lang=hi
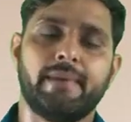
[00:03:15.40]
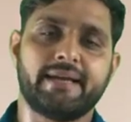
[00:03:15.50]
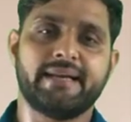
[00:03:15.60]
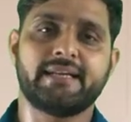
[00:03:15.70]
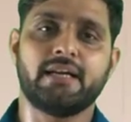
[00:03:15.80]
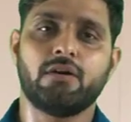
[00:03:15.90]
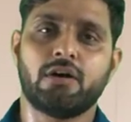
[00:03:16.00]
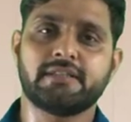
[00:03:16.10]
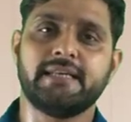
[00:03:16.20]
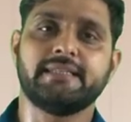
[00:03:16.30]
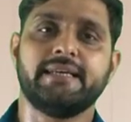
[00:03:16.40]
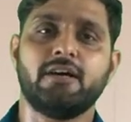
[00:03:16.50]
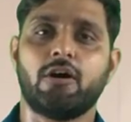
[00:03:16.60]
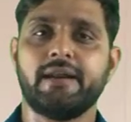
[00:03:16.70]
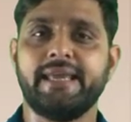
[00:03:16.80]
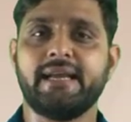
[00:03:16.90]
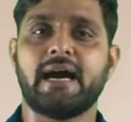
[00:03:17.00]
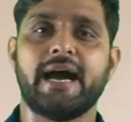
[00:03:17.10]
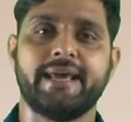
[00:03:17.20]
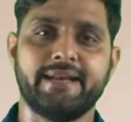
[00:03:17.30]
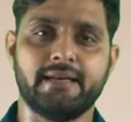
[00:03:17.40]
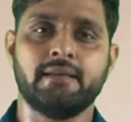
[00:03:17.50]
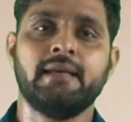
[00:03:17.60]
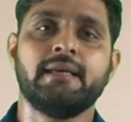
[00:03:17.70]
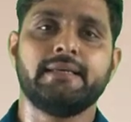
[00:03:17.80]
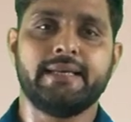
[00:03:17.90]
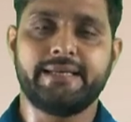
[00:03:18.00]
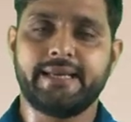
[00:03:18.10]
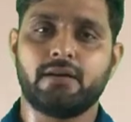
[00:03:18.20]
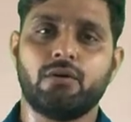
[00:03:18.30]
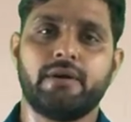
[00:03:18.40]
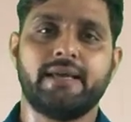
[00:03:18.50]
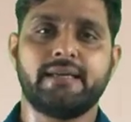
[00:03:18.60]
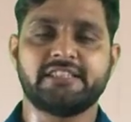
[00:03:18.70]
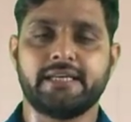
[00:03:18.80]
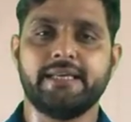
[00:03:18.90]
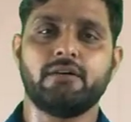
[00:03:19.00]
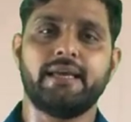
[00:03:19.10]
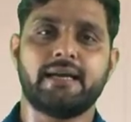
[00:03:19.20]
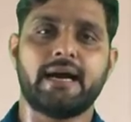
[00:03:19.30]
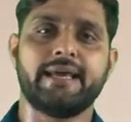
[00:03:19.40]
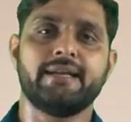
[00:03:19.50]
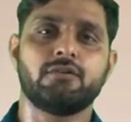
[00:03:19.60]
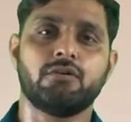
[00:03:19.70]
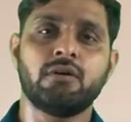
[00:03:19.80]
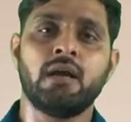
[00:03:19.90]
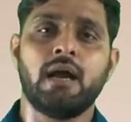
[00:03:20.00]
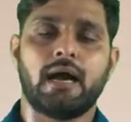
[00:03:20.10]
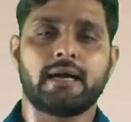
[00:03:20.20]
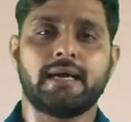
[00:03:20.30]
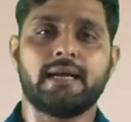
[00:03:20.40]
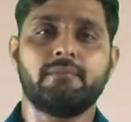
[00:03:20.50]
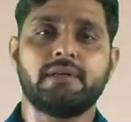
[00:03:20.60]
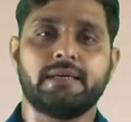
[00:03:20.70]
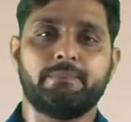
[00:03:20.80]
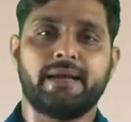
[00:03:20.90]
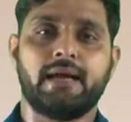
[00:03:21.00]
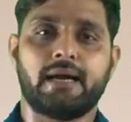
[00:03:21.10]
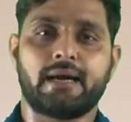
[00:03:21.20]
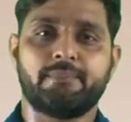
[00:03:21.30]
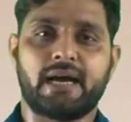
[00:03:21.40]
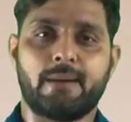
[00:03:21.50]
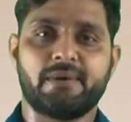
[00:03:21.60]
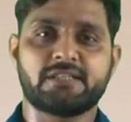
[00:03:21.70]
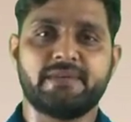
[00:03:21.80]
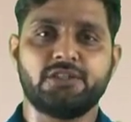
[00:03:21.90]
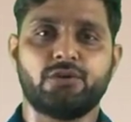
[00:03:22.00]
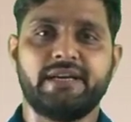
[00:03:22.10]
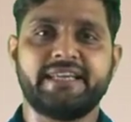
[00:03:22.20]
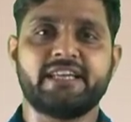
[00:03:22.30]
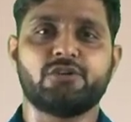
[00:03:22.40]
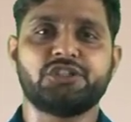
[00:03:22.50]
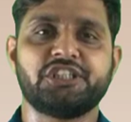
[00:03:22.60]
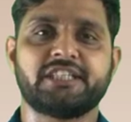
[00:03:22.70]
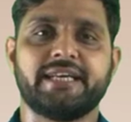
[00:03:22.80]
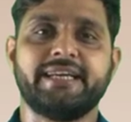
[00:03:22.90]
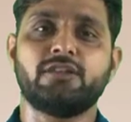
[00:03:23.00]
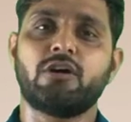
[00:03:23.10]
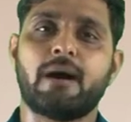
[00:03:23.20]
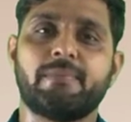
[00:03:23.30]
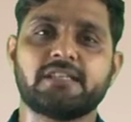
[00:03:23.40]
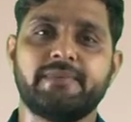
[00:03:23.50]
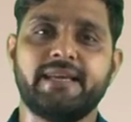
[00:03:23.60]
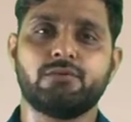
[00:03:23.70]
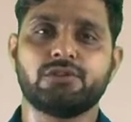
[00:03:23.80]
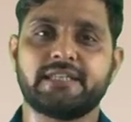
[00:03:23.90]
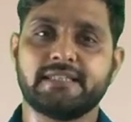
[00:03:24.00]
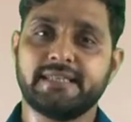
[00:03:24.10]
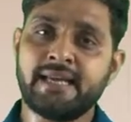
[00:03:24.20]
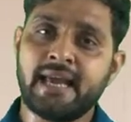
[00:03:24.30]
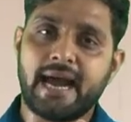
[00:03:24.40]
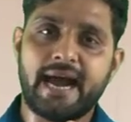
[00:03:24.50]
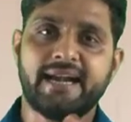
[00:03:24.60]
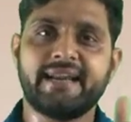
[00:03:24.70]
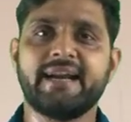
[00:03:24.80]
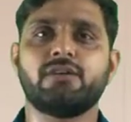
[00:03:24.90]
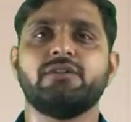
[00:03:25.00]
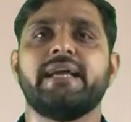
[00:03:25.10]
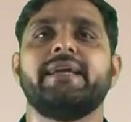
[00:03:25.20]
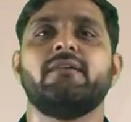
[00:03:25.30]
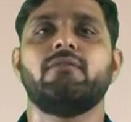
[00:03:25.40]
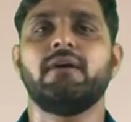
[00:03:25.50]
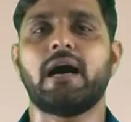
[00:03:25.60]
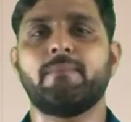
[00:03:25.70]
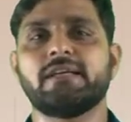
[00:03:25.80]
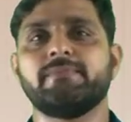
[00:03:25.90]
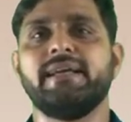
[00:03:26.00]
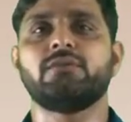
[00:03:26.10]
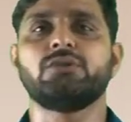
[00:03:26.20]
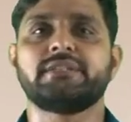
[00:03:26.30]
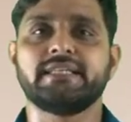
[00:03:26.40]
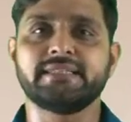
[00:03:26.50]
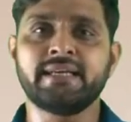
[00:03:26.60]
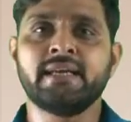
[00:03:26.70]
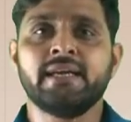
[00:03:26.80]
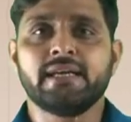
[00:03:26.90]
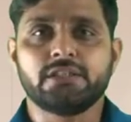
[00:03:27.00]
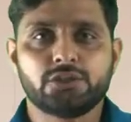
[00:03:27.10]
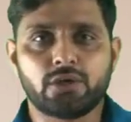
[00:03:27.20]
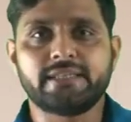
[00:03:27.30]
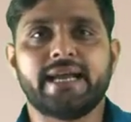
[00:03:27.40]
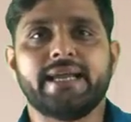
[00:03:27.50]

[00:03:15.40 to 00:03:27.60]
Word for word: मैग्नेट का नॉर्थ लेते हैं और एक आयरन यानी कि एक लोहे की छड़ी को एक आयरन को अगर हम आपस में जोड़ने की कोशिश करेंगे तो आपस में एक दूसरे से अट्रैक्ट हो जाएंगे वो आपस में एक दूसरे से जुड़